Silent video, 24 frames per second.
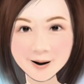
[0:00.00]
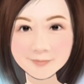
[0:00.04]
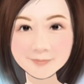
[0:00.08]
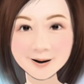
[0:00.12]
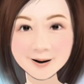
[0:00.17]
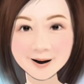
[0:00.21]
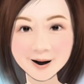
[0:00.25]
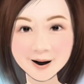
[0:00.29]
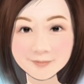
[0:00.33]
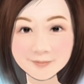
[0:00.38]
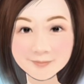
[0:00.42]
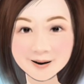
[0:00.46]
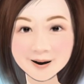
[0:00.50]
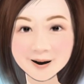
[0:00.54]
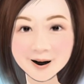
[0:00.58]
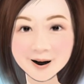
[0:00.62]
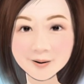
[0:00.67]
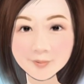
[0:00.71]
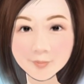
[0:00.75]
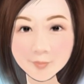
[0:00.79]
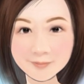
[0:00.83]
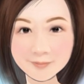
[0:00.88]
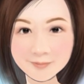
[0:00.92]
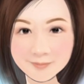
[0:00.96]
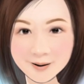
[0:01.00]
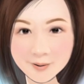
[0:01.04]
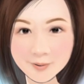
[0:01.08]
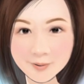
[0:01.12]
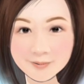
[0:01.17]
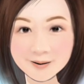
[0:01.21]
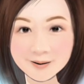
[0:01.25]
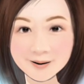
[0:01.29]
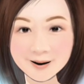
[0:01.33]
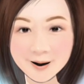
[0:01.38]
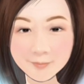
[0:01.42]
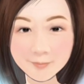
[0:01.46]
另外市面上所贩
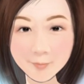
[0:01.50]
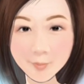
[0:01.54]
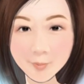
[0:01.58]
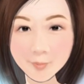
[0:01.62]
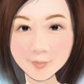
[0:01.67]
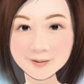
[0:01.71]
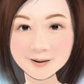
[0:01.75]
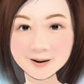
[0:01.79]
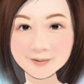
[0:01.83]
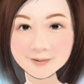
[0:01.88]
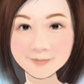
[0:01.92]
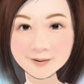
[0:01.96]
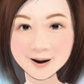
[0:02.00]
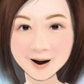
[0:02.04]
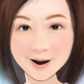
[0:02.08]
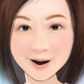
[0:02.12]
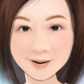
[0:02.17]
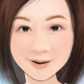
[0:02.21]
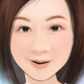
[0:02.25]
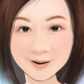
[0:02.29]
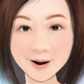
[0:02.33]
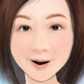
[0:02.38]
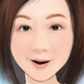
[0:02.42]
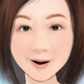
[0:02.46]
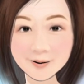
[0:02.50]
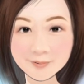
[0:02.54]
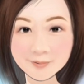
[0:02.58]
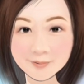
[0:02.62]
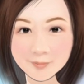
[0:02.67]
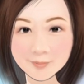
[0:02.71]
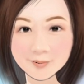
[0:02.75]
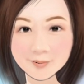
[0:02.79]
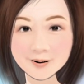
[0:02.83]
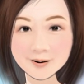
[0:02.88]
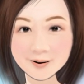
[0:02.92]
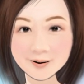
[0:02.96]
售的角膜塑形片
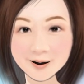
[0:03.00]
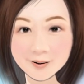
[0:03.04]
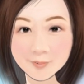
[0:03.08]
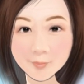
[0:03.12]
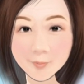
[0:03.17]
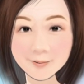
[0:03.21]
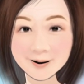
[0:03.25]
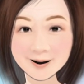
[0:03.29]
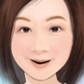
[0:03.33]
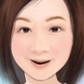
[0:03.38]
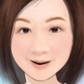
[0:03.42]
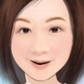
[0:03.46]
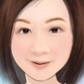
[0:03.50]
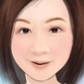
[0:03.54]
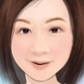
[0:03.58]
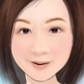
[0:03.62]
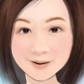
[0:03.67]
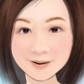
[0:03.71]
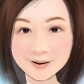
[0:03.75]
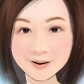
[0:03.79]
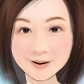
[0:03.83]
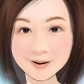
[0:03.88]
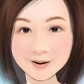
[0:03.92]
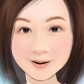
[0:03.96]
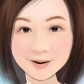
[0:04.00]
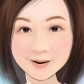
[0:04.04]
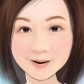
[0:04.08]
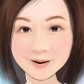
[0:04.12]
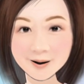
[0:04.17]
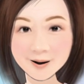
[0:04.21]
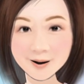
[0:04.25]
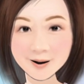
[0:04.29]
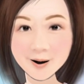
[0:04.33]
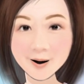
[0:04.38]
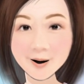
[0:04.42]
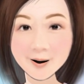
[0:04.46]
都是针对近视。
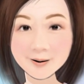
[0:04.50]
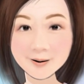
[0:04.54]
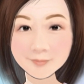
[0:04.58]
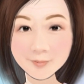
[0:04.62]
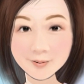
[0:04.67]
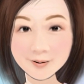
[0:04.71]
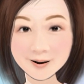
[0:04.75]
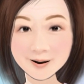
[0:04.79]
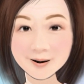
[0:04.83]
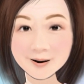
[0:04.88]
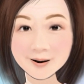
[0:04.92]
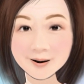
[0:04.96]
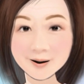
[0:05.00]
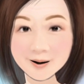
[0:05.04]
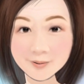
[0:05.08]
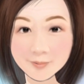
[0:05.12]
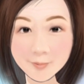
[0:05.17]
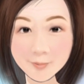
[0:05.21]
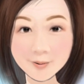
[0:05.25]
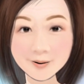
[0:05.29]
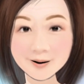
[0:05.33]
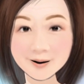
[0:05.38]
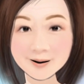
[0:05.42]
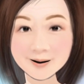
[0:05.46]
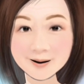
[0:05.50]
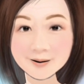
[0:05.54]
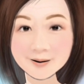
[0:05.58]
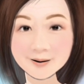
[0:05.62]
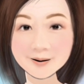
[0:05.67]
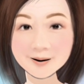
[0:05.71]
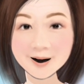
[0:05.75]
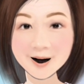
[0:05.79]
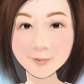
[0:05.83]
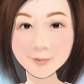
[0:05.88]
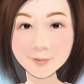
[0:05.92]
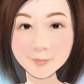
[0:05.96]
远视和弱视的
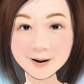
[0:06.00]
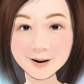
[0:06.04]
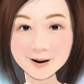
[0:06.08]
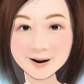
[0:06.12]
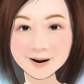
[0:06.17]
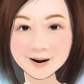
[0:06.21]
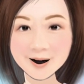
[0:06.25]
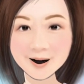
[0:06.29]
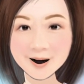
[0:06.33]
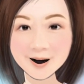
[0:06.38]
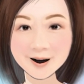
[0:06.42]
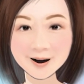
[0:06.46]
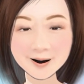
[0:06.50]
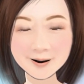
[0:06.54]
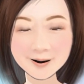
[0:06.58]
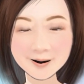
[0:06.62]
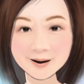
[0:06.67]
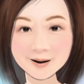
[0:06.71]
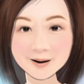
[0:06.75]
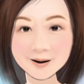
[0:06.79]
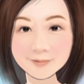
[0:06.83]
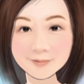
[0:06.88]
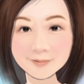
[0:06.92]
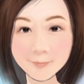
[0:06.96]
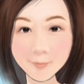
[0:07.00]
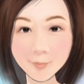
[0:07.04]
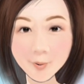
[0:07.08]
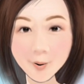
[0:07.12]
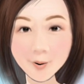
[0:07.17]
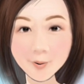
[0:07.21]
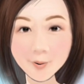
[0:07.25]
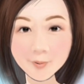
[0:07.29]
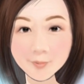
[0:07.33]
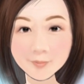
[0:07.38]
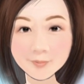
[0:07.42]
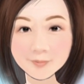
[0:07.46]
治疗原理和近视不
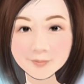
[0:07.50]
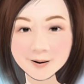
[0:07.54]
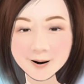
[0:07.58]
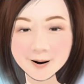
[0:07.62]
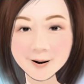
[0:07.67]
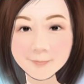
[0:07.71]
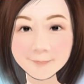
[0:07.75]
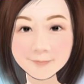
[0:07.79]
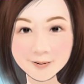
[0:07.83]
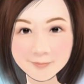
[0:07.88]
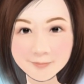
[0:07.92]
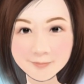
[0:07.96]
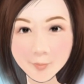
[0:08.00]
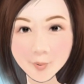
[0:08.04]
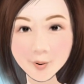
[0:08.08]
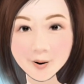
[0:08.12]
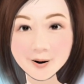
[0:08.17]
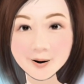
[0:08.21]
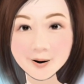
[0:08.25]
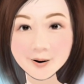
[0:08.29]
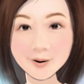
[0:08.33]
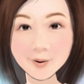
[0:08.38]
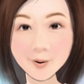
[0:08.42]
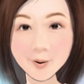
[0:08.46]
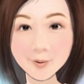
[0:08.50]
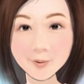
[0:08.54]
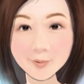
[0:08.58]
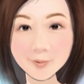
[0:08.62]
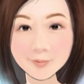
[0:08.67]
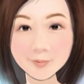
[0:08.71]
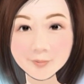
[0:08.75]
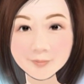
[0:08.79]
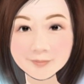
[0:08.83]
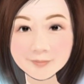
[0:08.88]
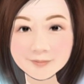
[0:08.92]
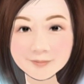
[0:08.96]
同，并不适用。